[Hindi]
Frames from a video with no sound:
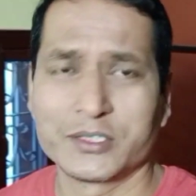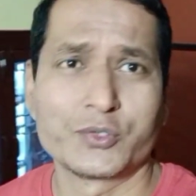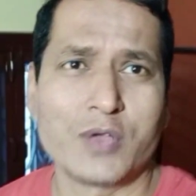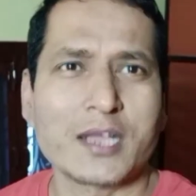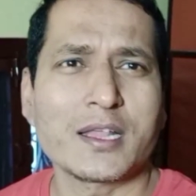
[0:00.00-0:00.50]

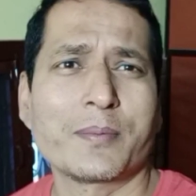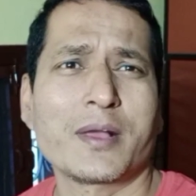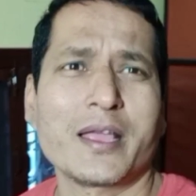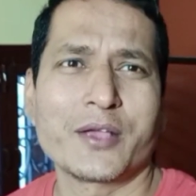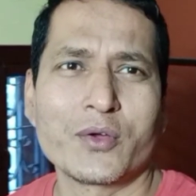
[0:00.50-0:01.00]
स्वागत है
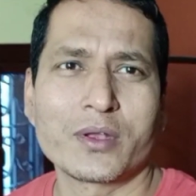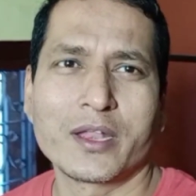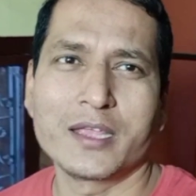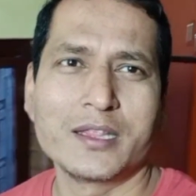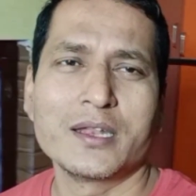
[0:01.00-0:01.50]
आपका एक और
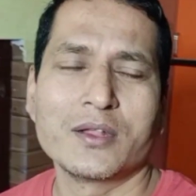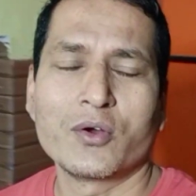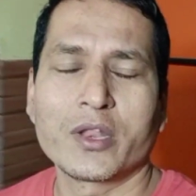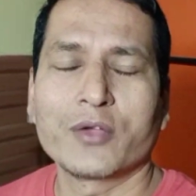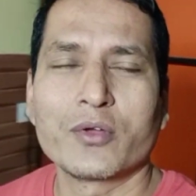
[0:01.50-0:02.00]
नए दिन
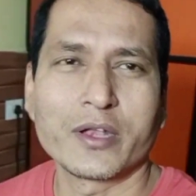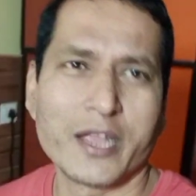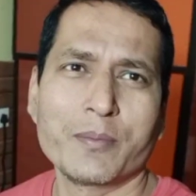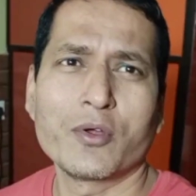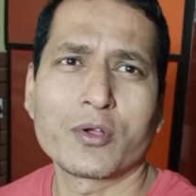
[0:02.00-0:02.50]
और एक और
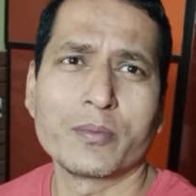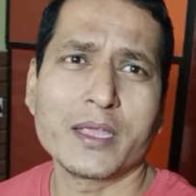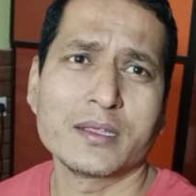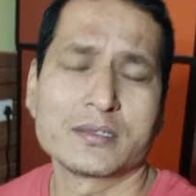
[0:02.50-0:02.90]
नए ब्लॉग में